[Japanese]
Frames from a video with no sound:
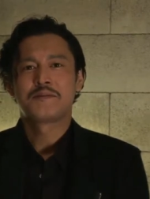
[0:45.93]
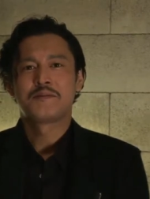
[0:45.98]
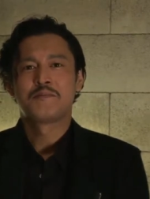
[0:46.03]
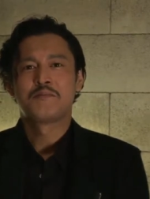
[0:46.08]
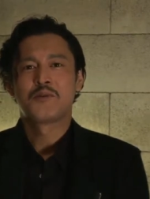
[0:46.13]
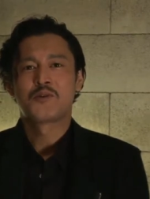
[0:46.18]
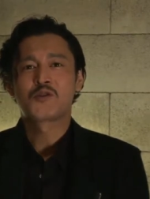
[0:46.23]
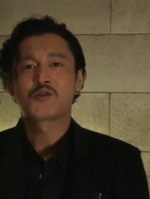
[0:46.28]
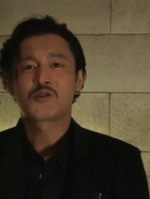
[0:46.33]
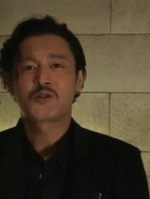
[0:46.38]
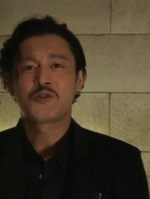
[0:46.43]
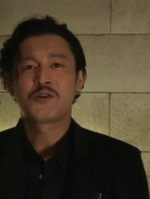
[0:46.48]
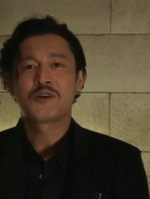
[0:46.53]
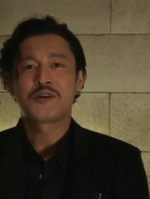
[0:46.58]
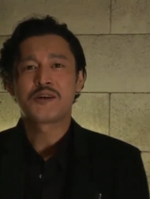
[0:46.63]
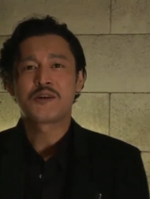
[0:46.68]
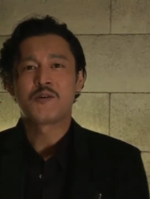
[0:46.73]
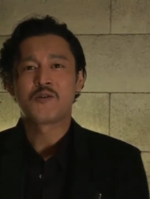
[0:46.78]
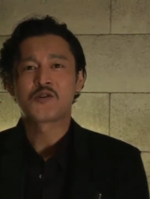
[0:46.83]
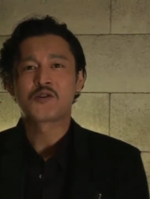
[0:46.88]
ものすごい
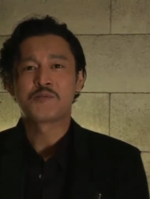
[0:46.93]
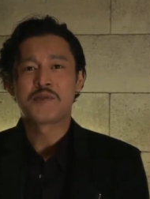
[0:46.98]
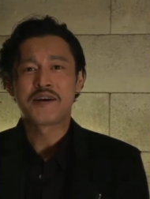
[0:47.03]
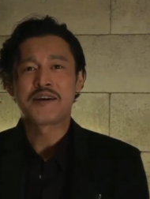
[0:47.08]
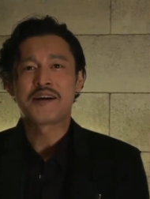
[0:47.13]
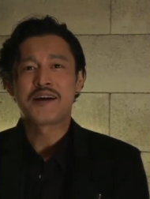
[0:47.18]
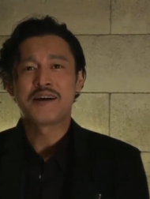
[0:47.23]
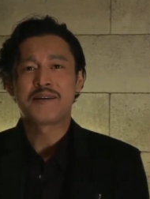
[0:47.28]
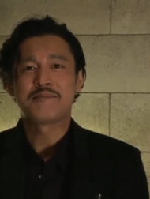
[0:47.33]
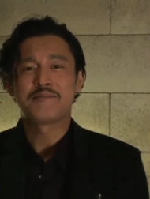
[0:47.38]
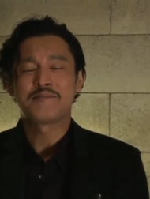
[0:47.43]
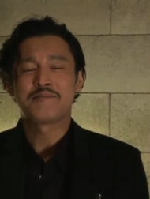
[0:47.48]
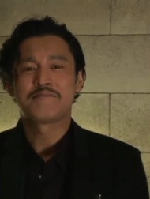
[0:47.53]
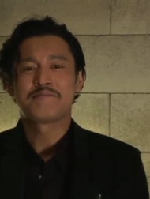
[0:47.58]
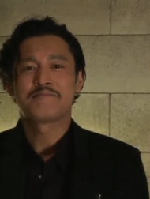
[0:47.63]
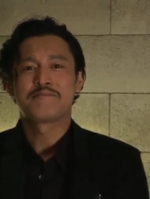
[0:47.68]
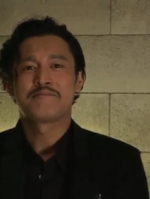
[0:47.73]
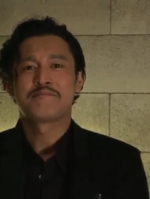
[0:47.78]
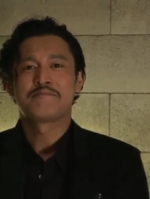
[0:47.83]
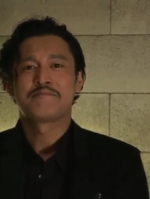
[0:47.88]
お芝居が
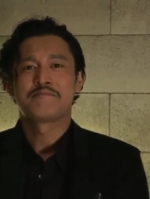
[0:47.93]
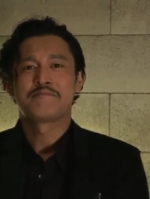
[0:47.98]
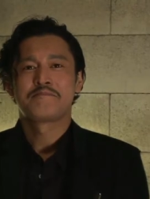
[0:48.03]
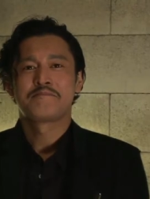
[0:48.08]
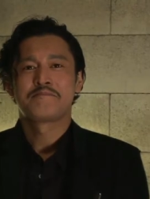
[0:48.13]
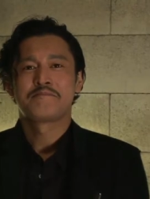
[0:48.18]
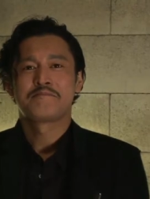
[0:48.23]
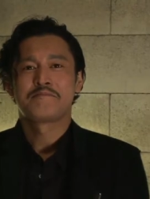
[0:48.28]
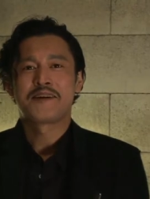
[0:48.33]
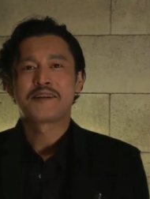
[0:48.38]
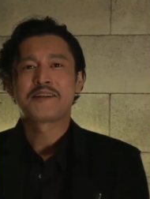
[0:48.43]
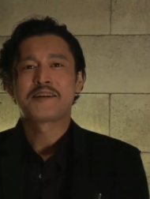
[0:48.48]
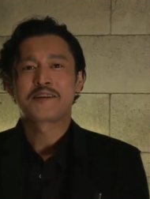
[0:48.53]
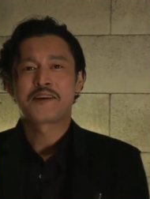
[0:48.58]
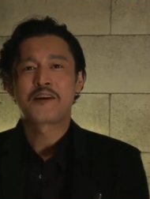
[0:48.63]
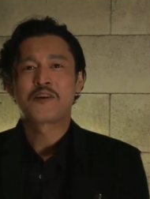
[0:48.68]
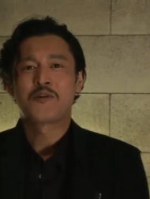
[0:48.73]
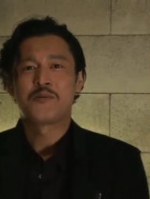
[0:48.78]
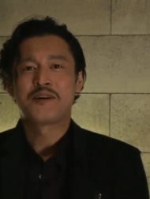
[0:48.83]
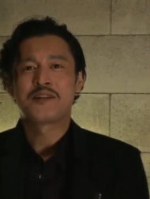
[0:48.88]
また
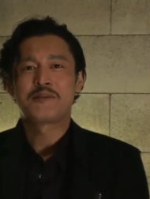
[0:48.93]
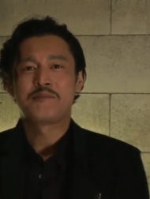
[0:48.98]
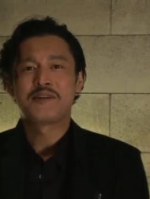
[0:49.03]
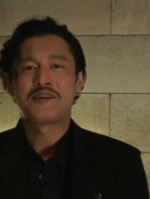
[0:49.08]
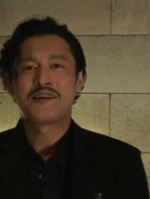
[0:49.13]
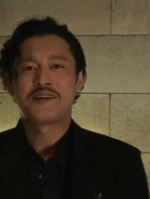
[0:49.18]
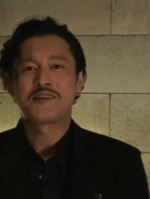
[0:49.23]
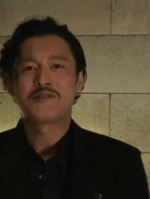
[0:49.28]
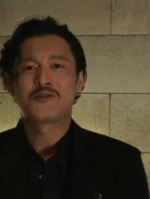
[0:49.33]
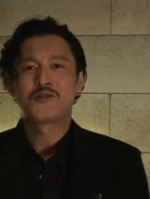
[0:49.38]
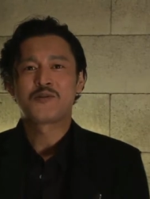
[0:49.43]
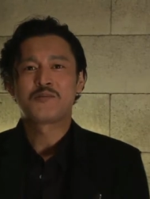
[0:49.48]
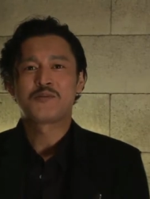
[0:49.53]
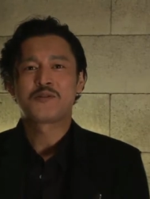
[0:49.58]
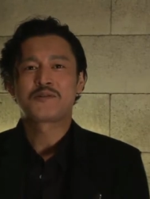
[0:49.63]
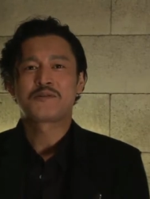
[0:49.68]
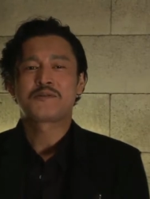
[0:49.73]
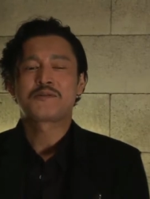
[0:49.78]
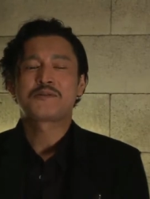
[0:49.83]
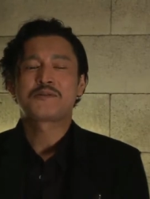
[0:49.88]
稽古場で見られると思うと